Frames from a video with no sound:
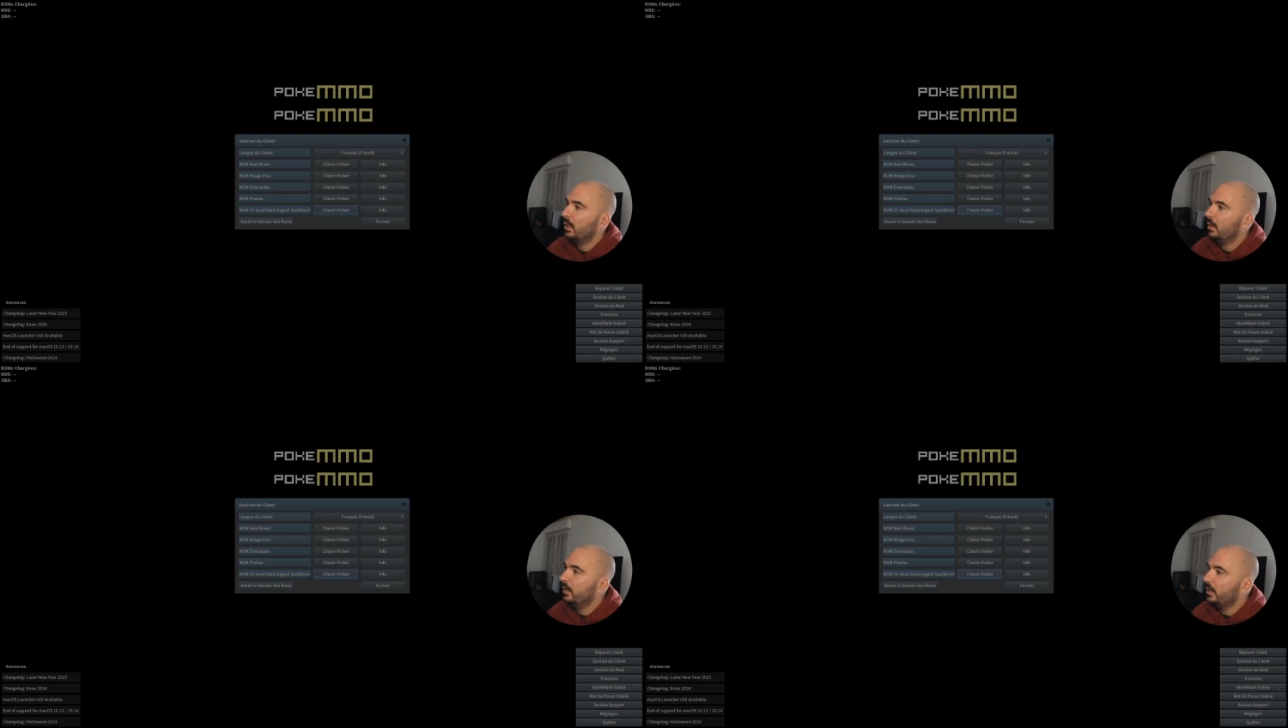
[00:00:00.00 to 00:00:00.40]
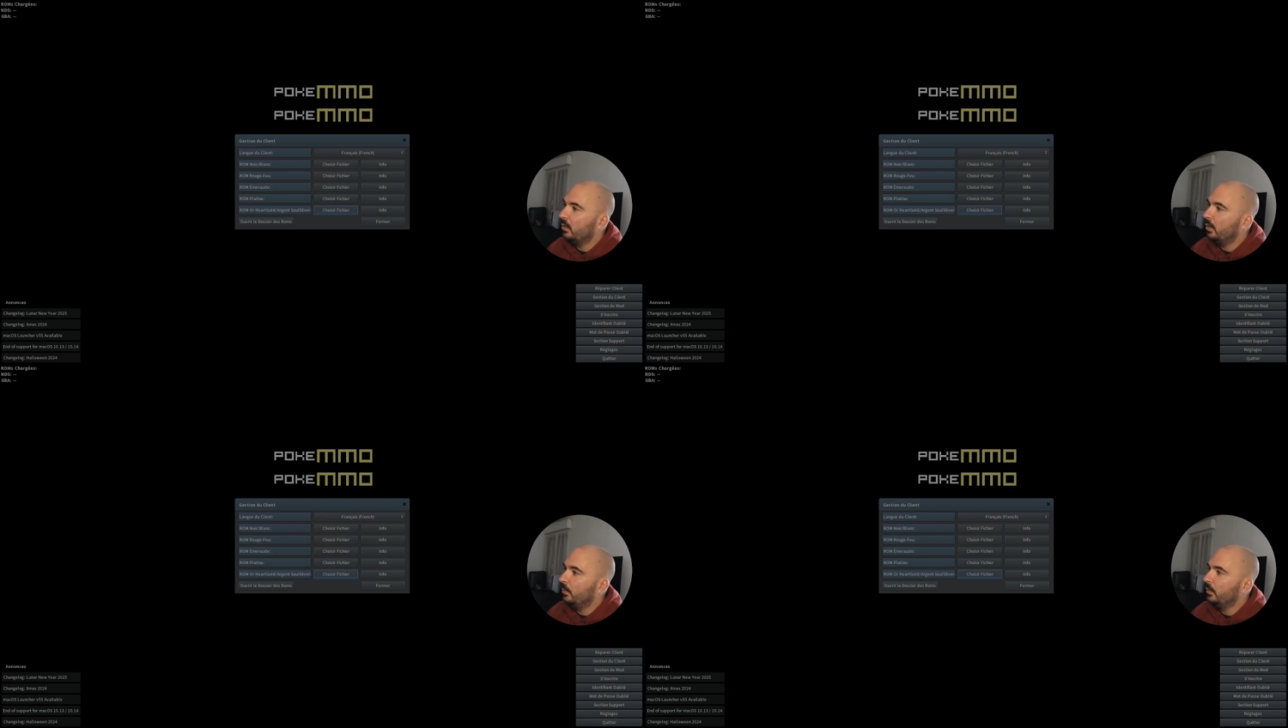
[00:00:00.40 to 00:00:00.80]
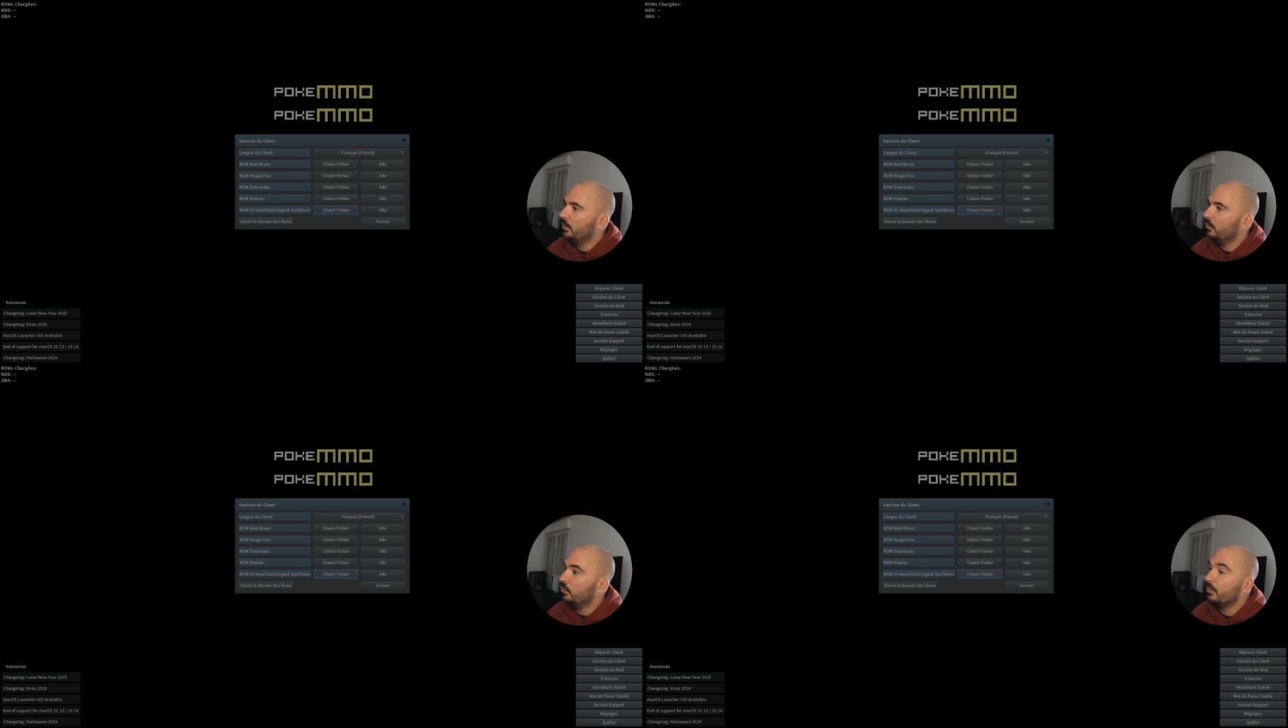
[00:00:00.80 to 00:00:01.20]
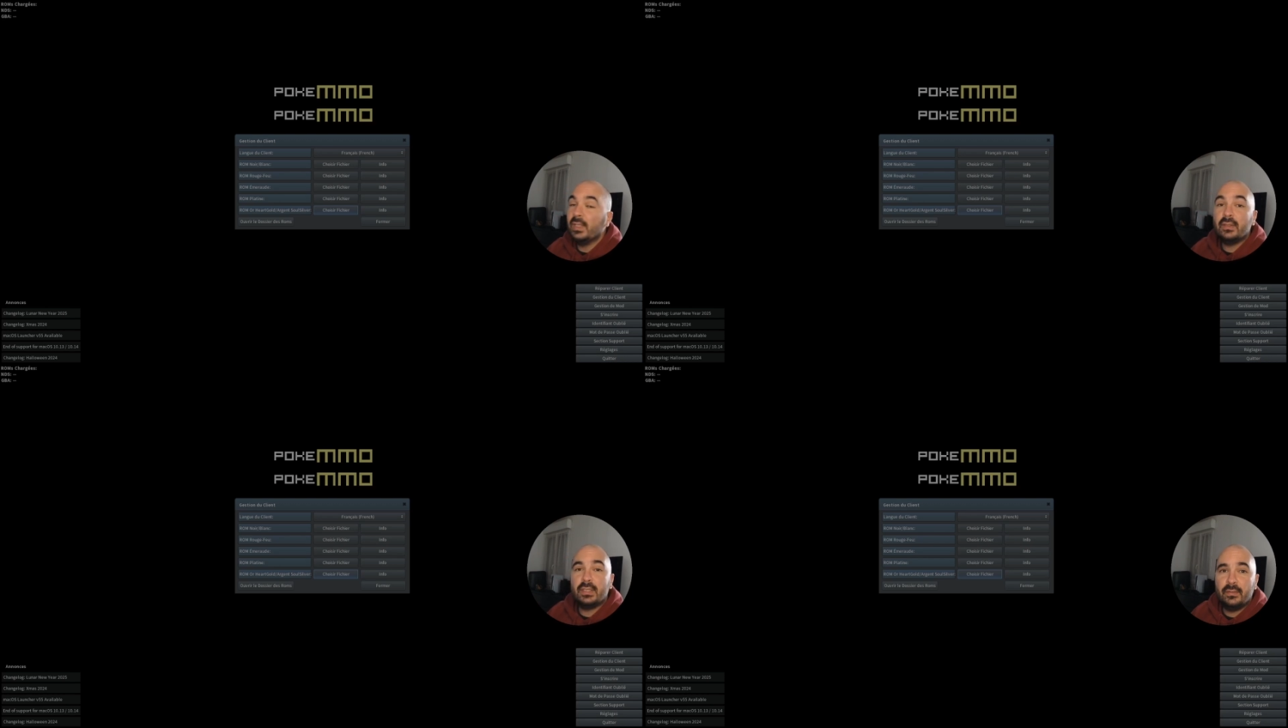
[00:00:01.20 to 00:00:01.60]
les ROM, donc bien
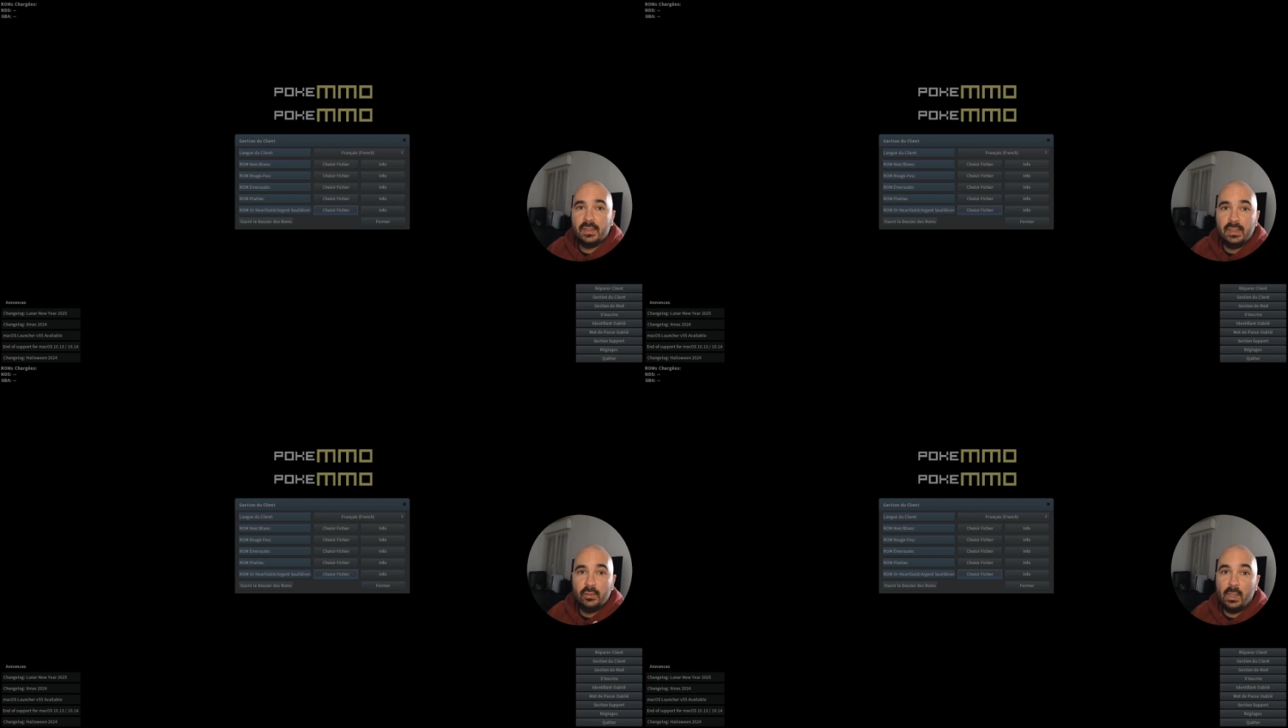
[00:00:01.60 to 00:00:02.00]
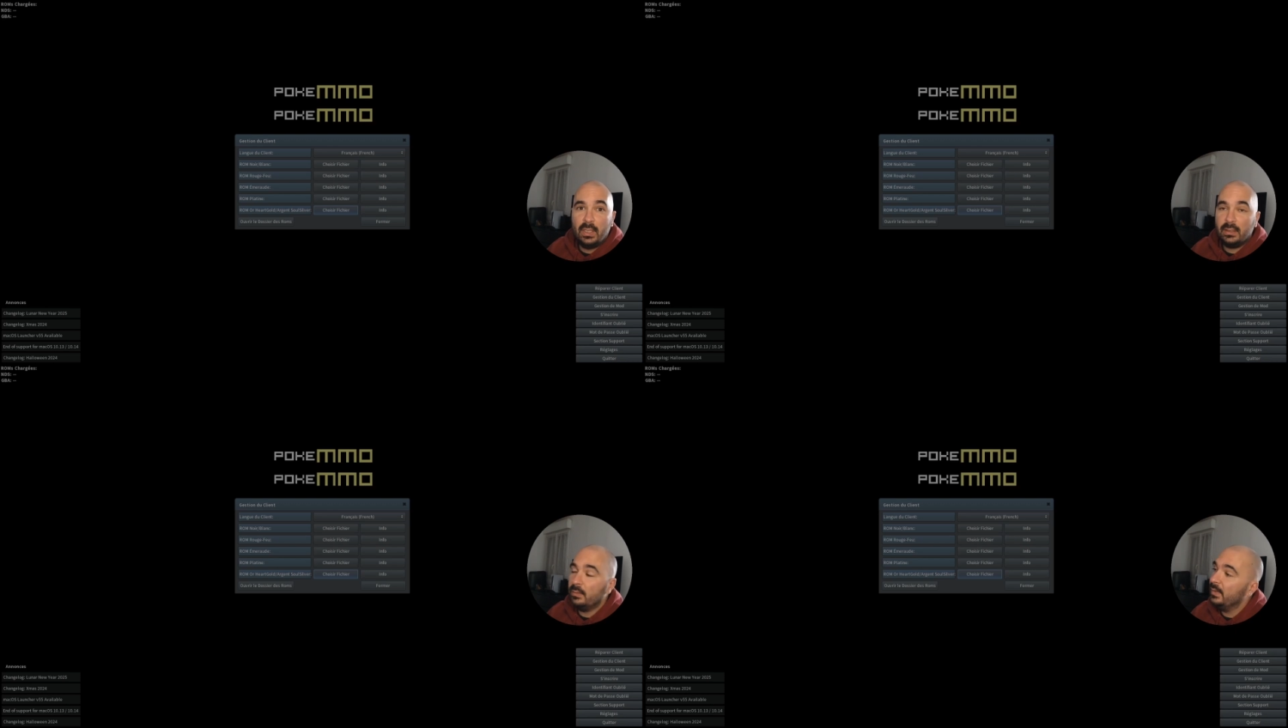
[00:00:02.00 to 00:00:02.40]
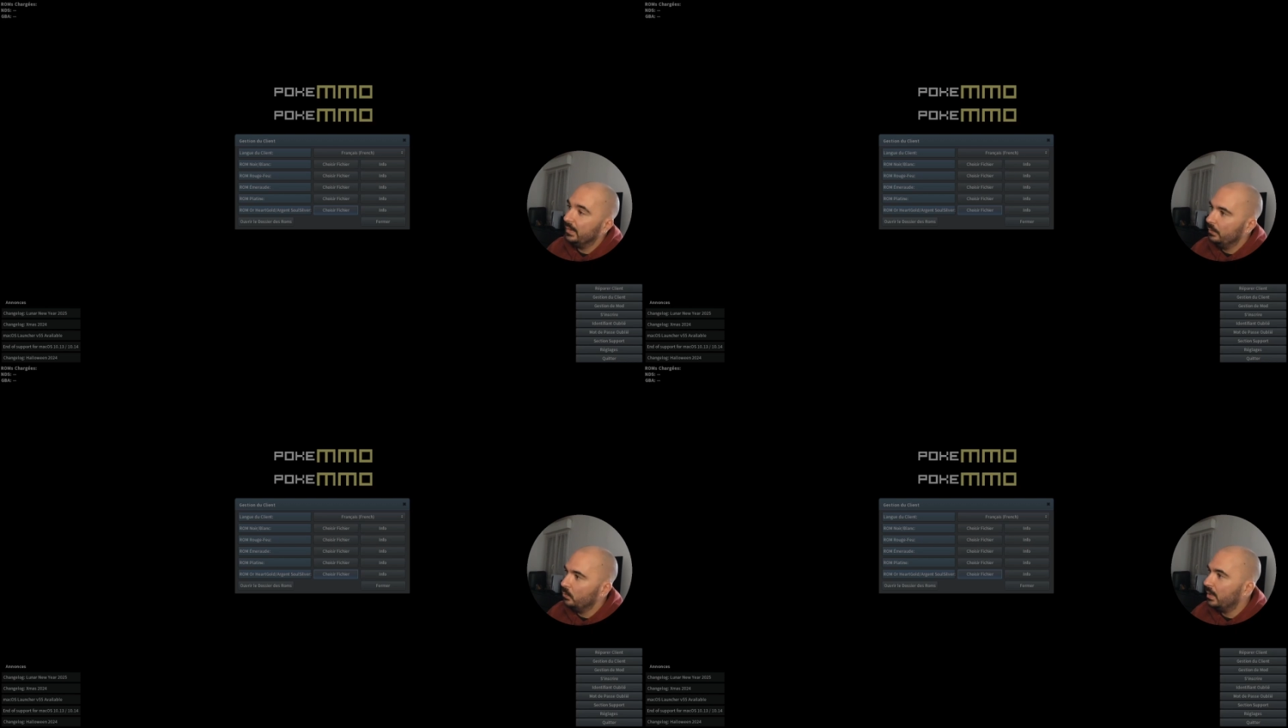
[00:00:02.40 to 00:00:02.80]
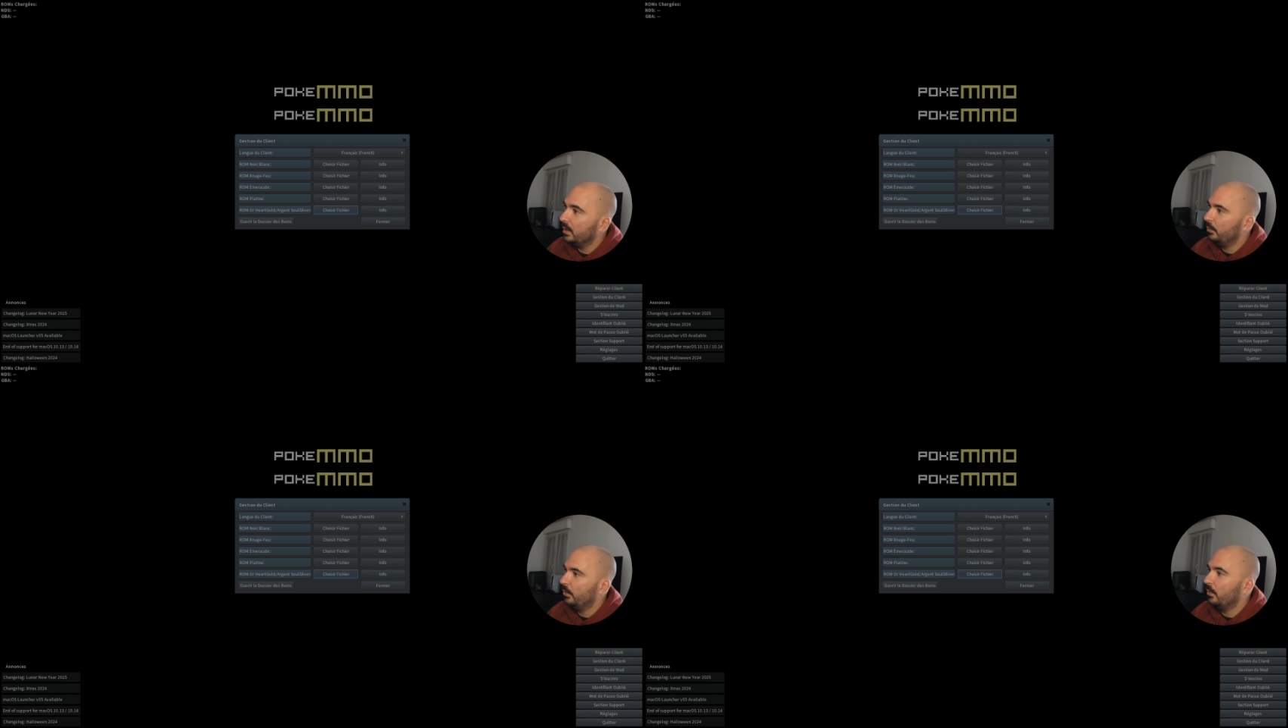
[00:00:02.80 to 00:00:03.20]
j'avais dit noir, hein, mais c'est
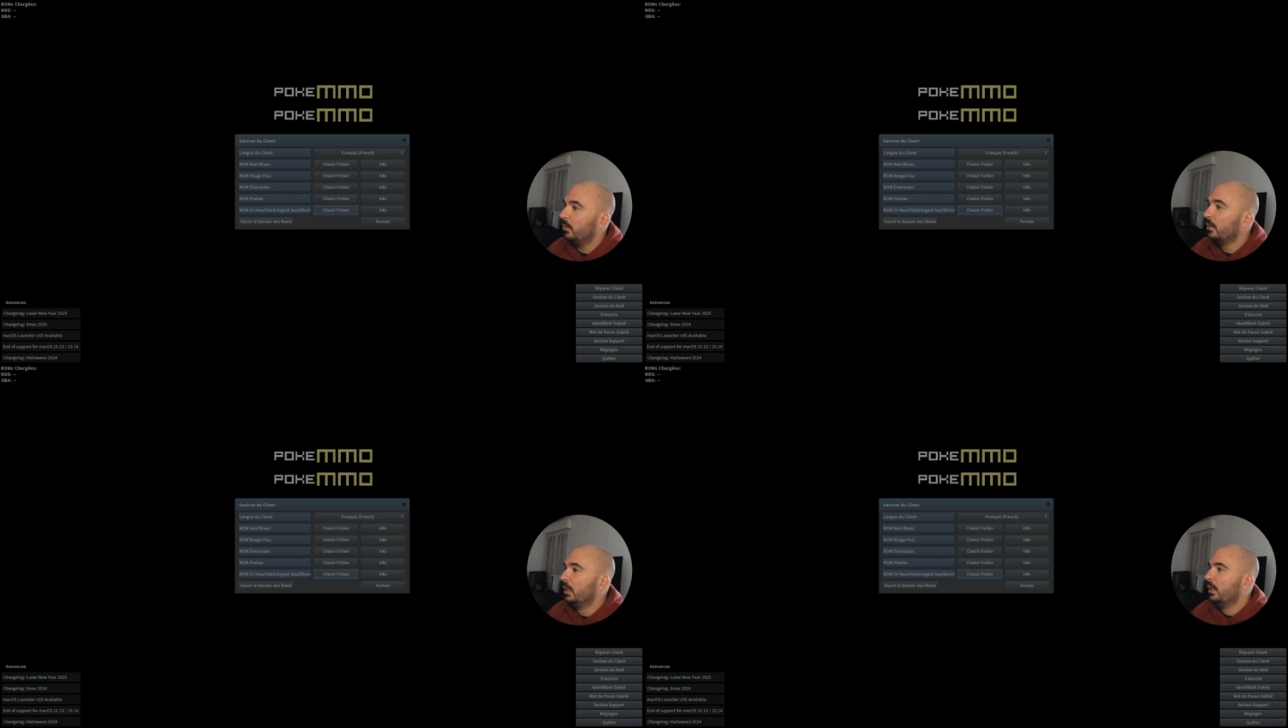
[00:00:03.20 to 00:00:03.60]
noir-blanc,